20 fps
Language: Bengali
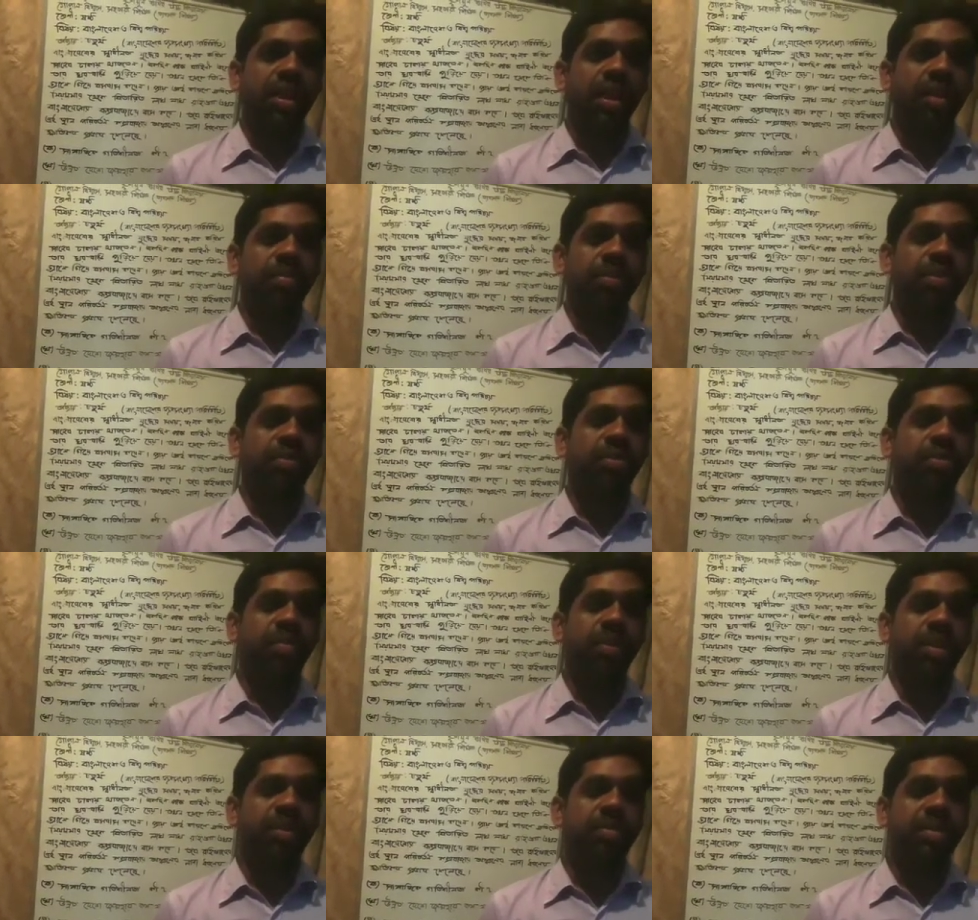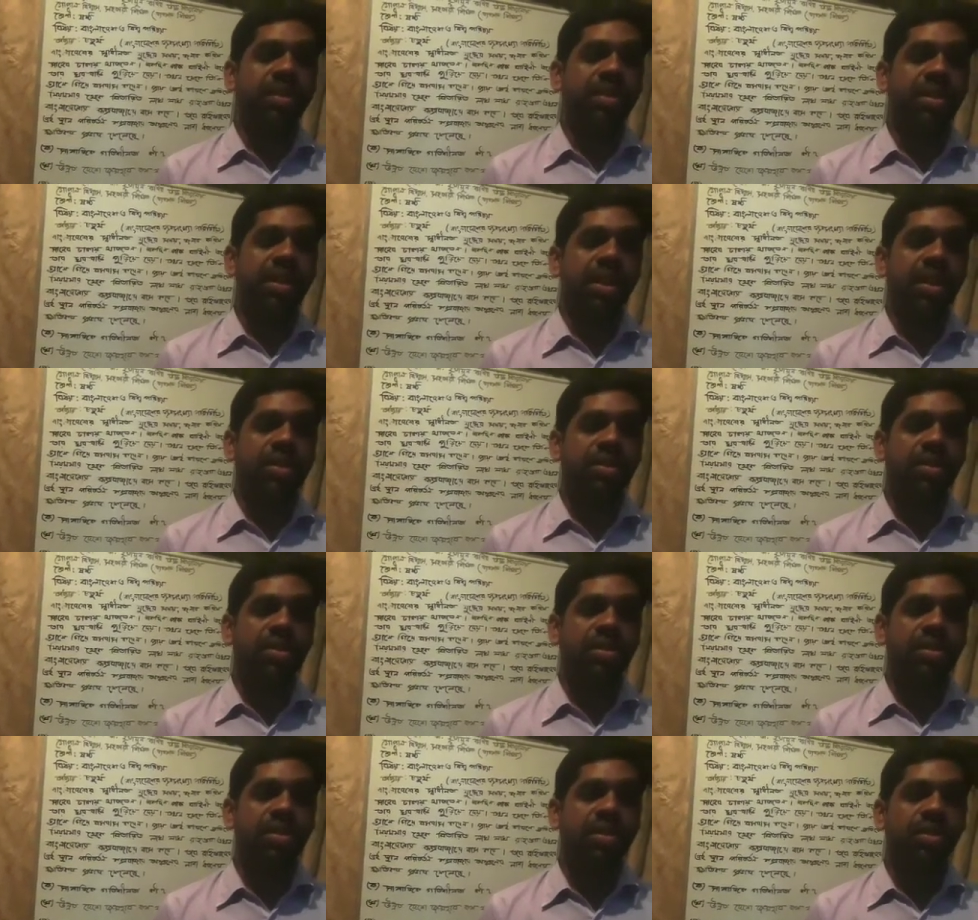আমি গোপাল বিশ্বাস
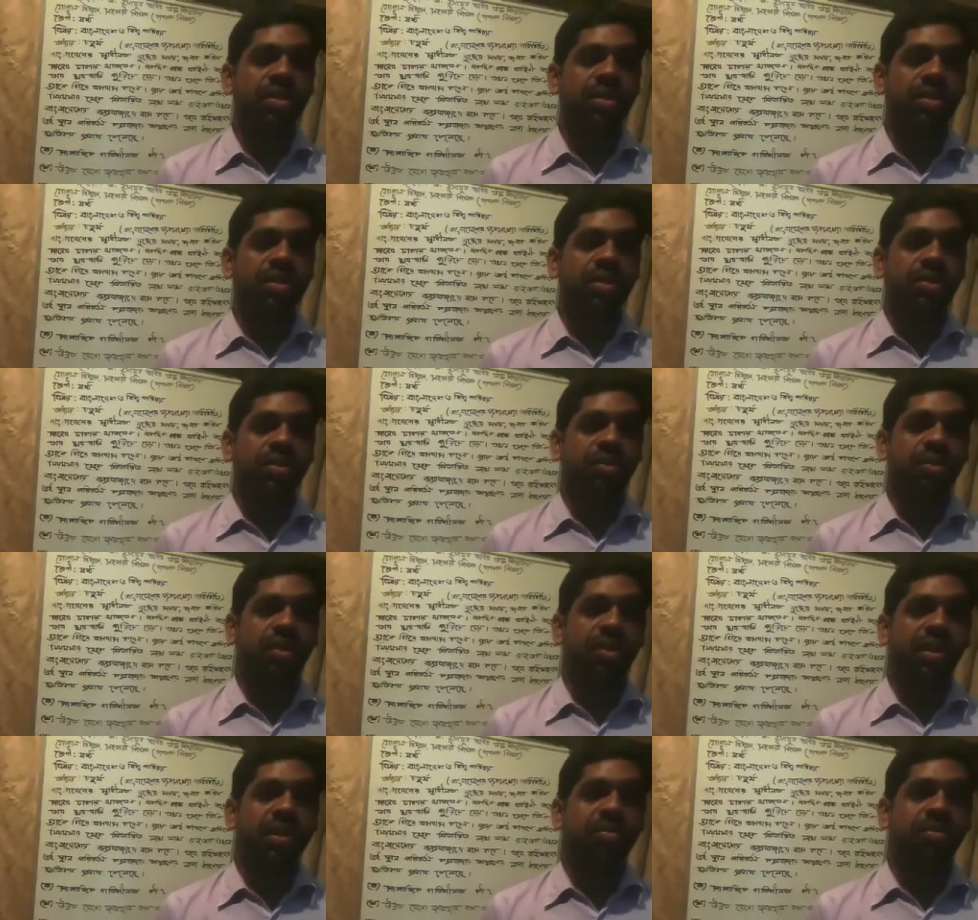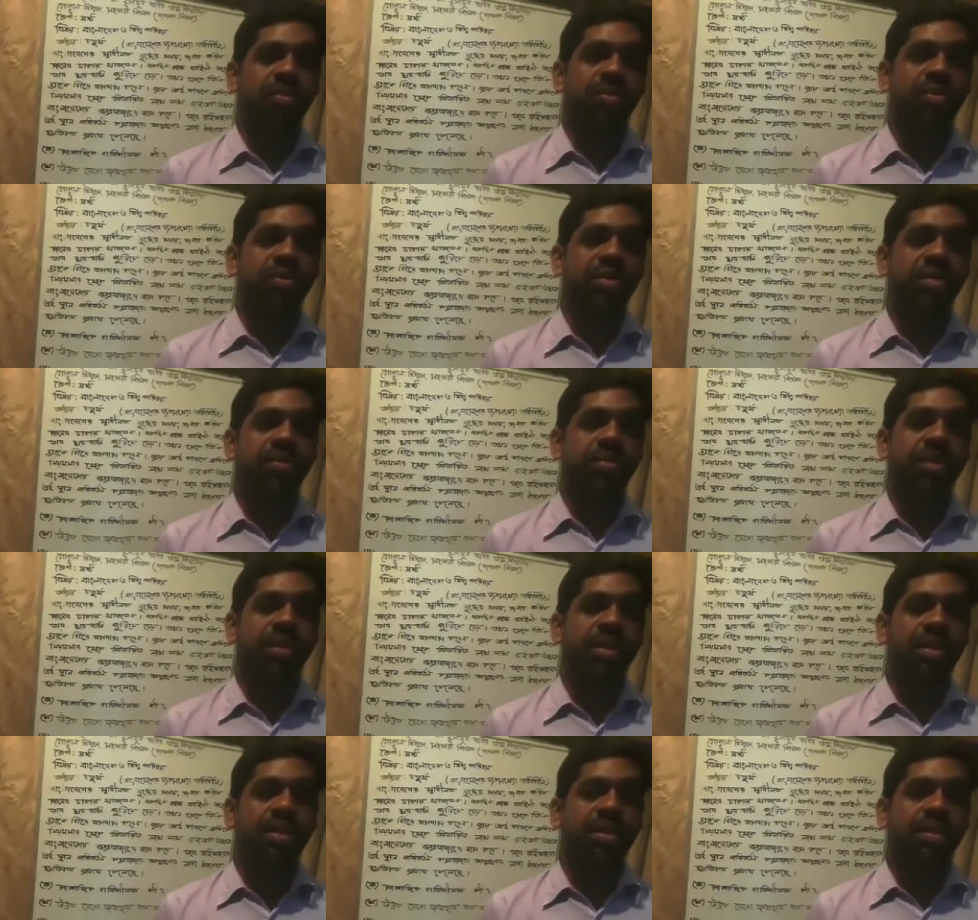শহীদ
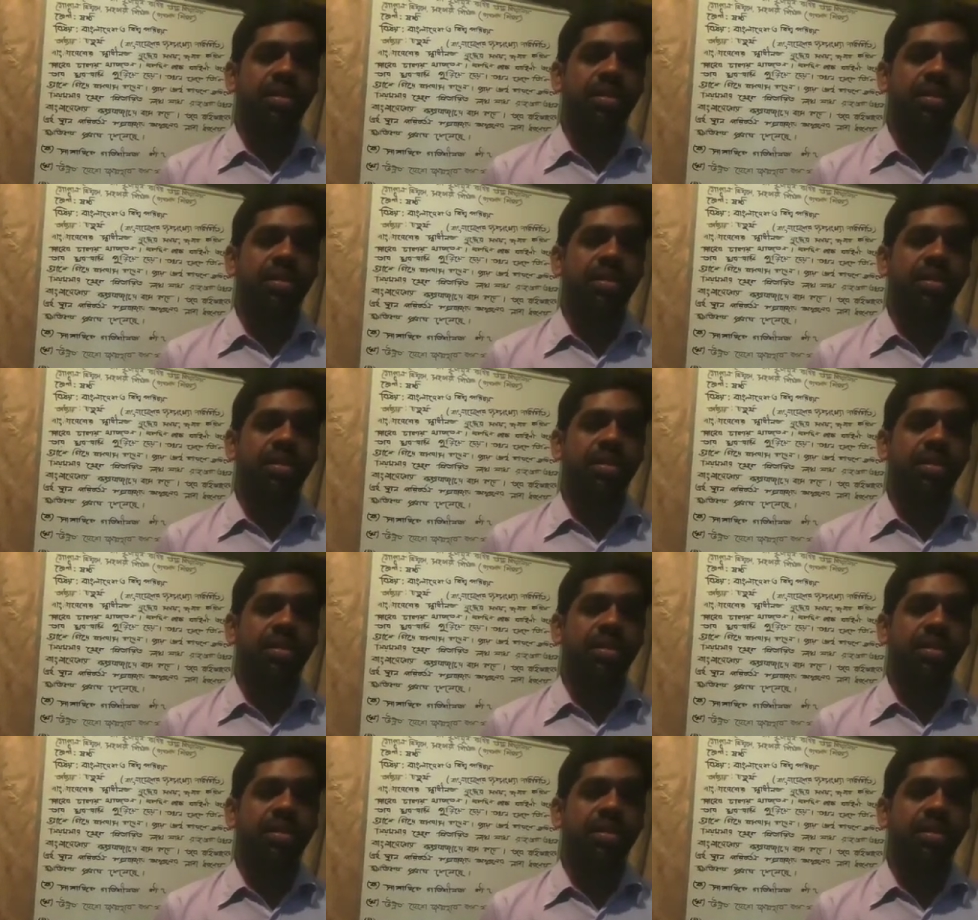বুদ্ধিজীবী